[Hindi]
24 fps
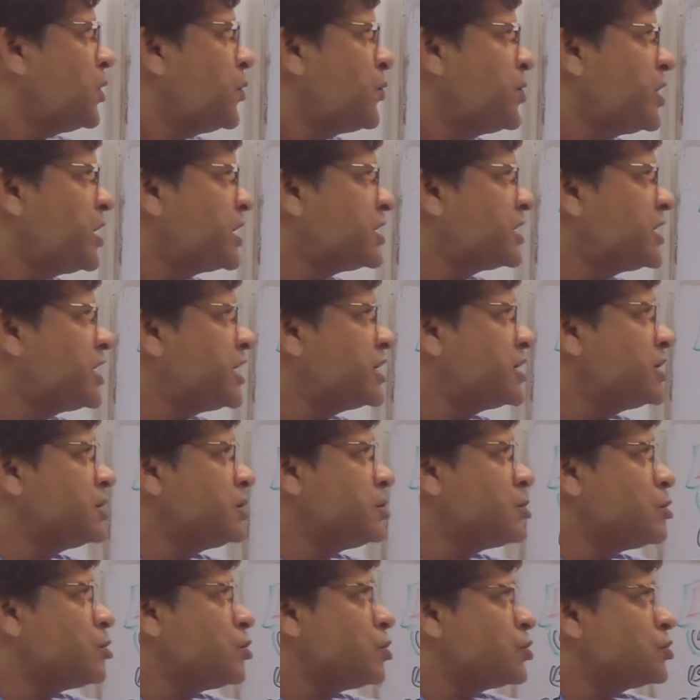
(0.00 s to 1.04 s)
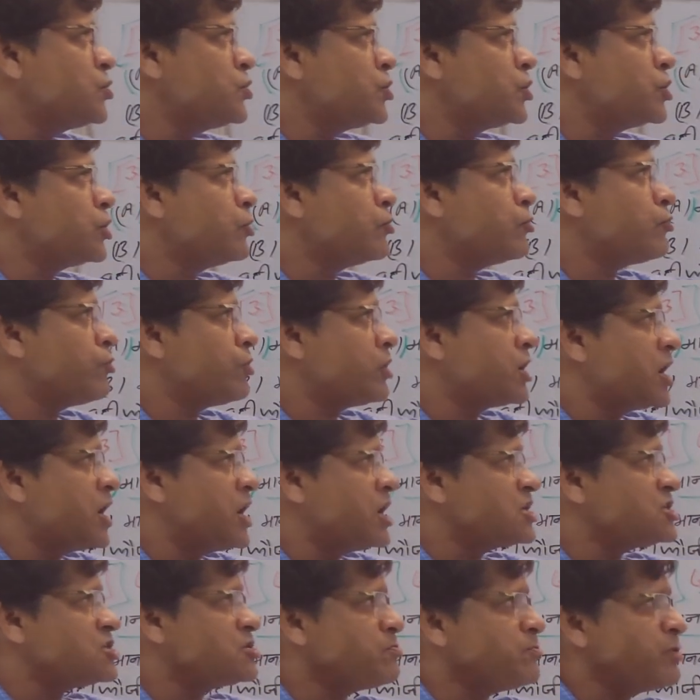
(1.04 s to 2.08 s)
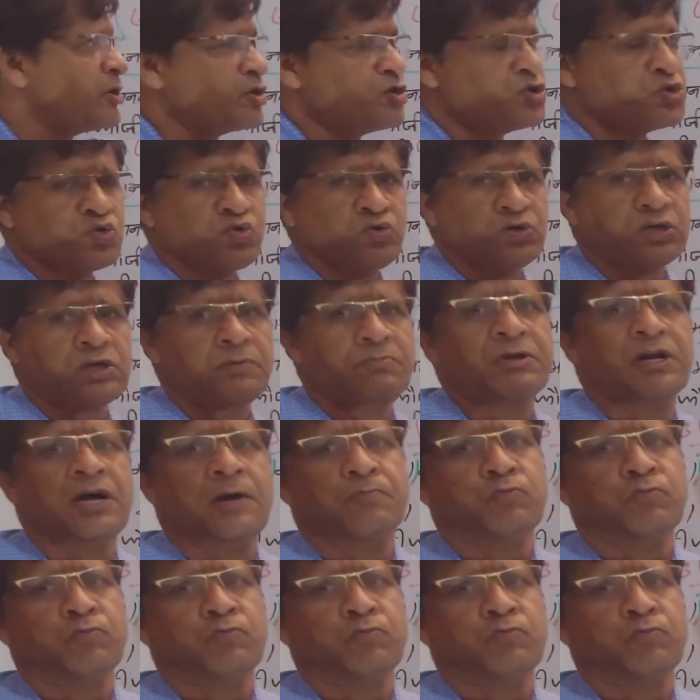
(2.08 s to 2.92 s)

वैज्ञानिक औद्योगिक विकास मनुष्यों के बिना